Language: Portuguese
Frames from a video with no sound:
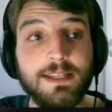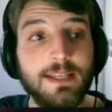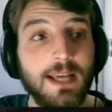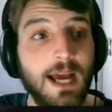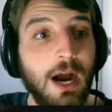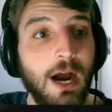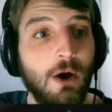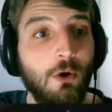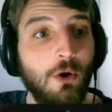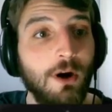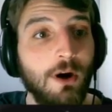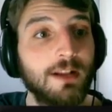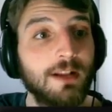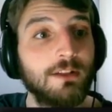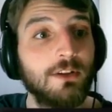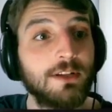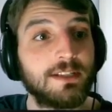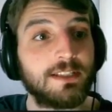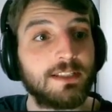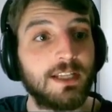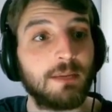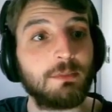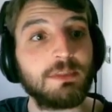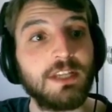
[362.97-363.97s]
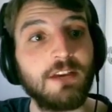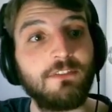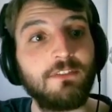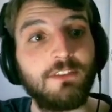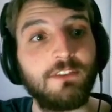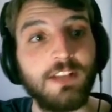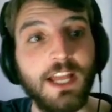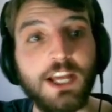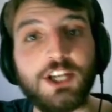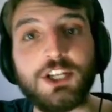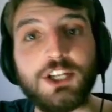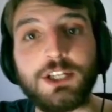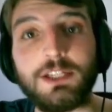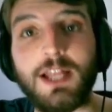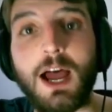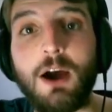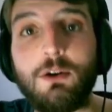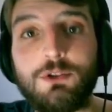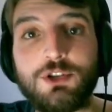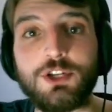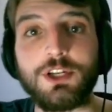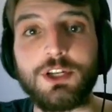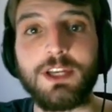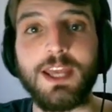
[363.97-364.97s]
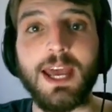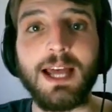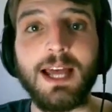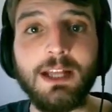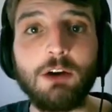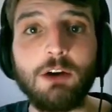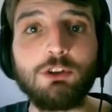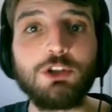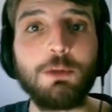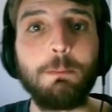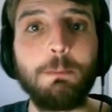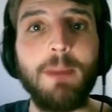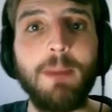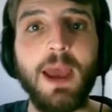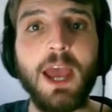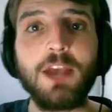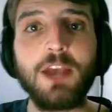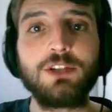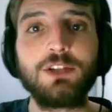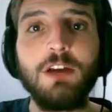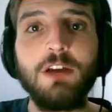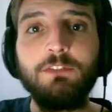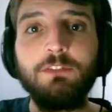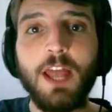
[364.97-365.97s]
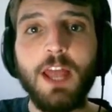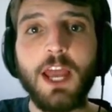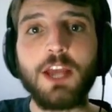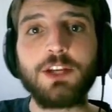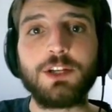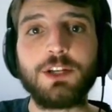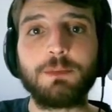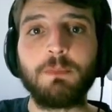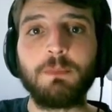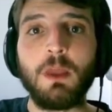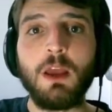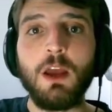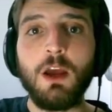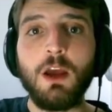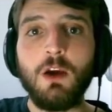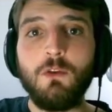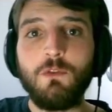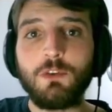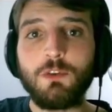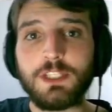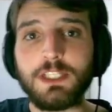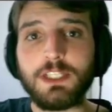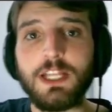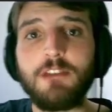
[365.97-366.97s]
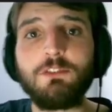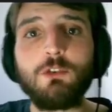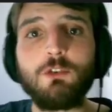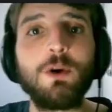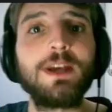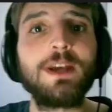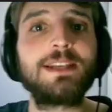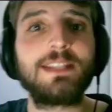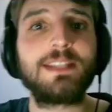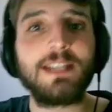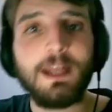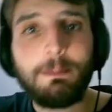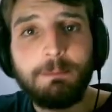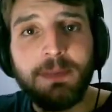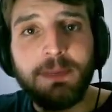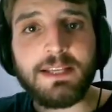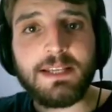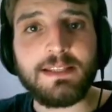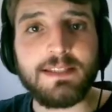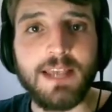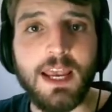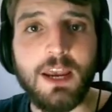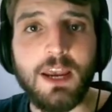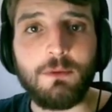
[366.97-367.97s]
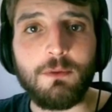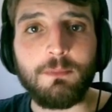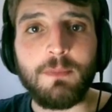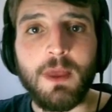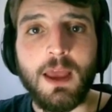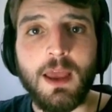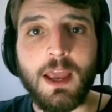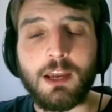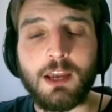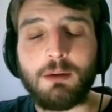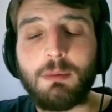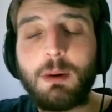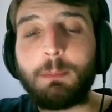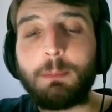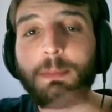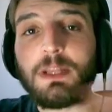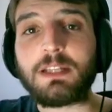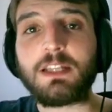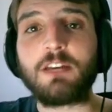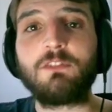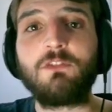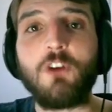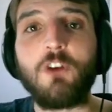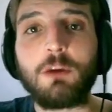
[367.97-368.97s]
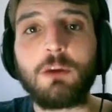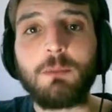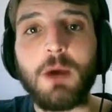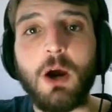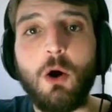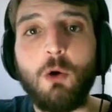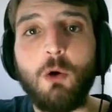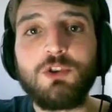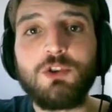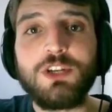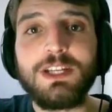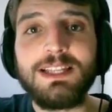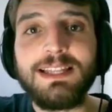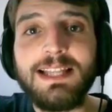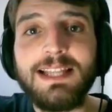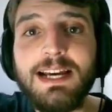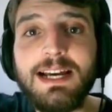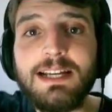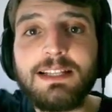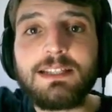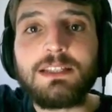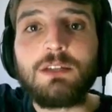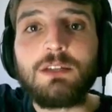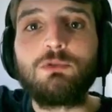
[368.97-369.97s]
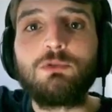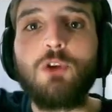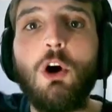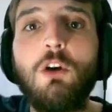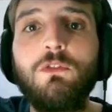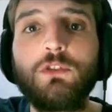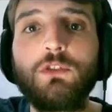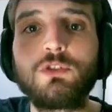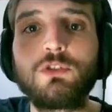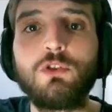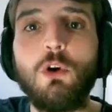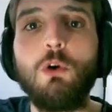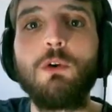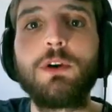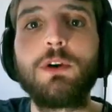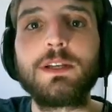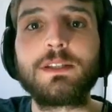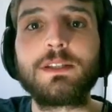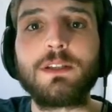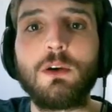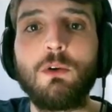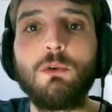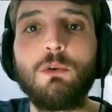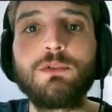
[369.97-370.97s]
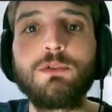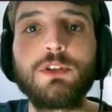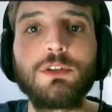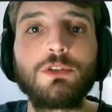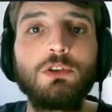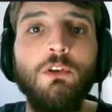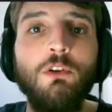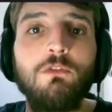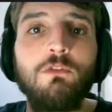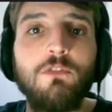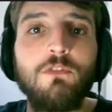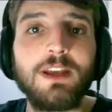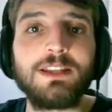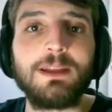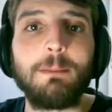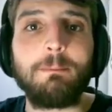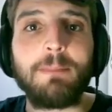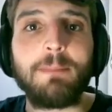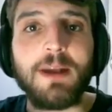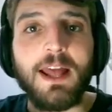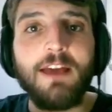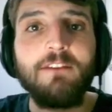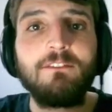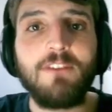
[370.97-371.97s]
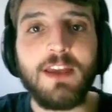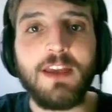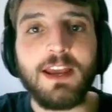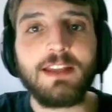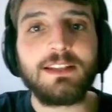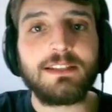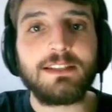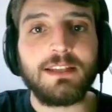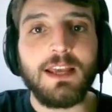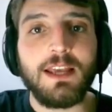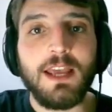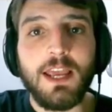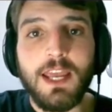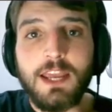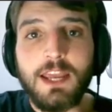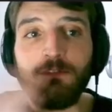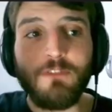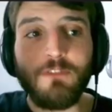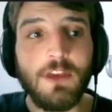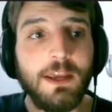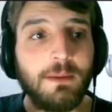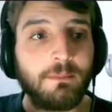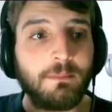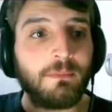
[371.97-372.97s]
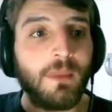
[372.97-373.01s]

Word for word: agora nós temos a Flash Launch, que é a Launchpad da Flash. Você deve conhecer a Pixel, que é uma plataforma onde lançam novos tokens, onde são feitas pré-vendas, enfim.